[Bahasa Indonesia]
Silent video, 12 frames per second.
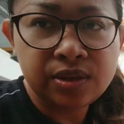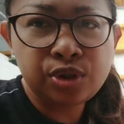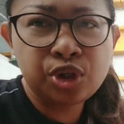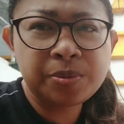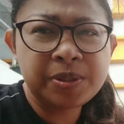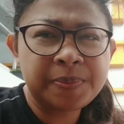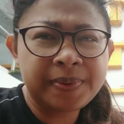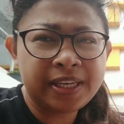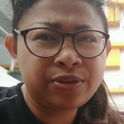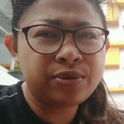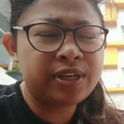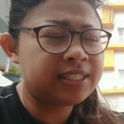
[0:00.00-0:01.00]
cukup
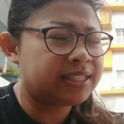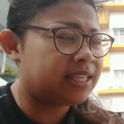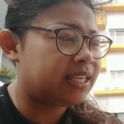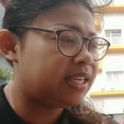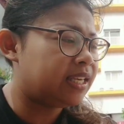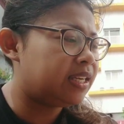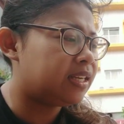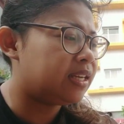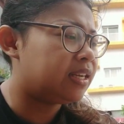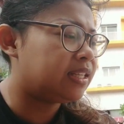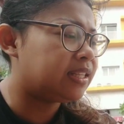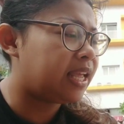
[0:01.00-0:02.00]
sepi juga sih
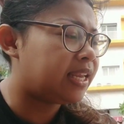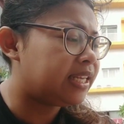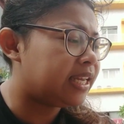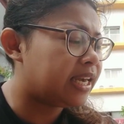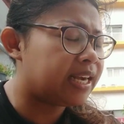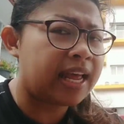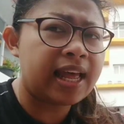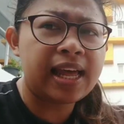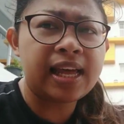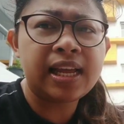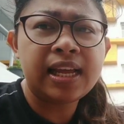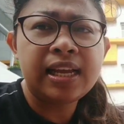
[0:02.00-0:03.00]
entah ini
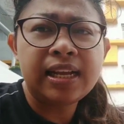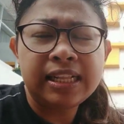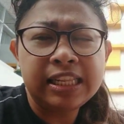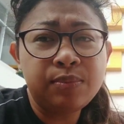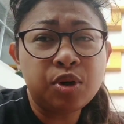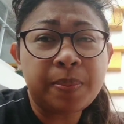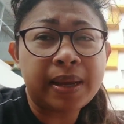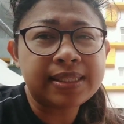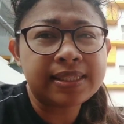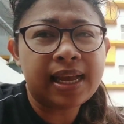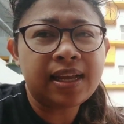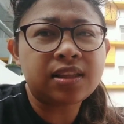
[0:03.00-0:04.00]
karena libur
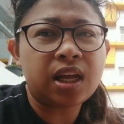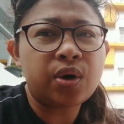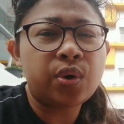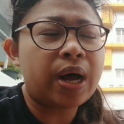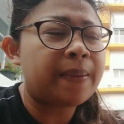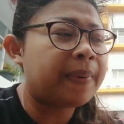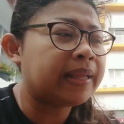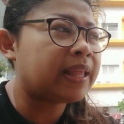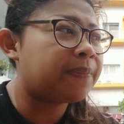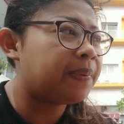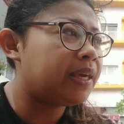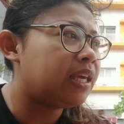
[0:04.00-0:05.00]
pasca atau apa
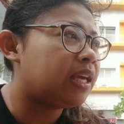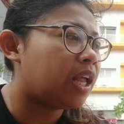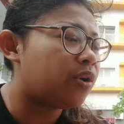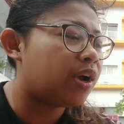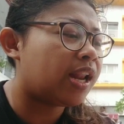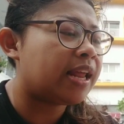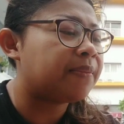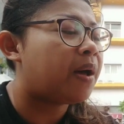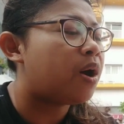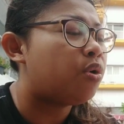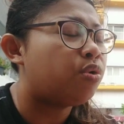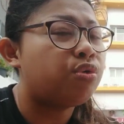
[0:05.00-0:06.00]
tapi kalau kalian
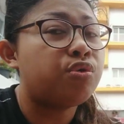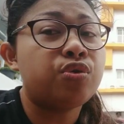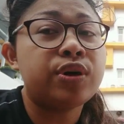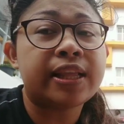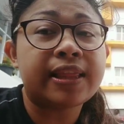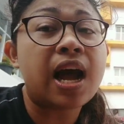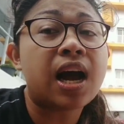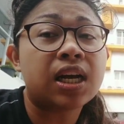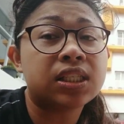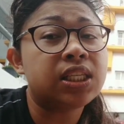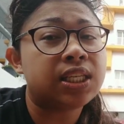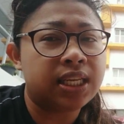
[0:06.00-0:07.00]
mau datang
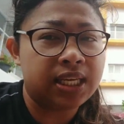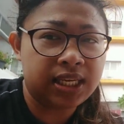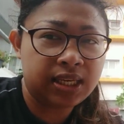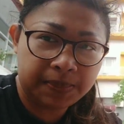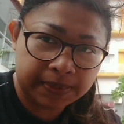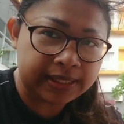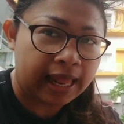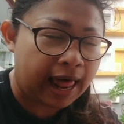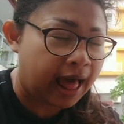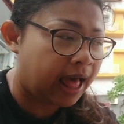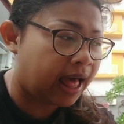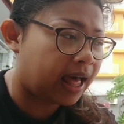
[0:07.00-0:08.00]
ke sini bisa
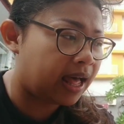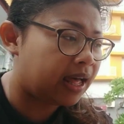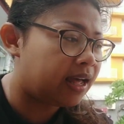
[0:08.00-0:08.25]
lah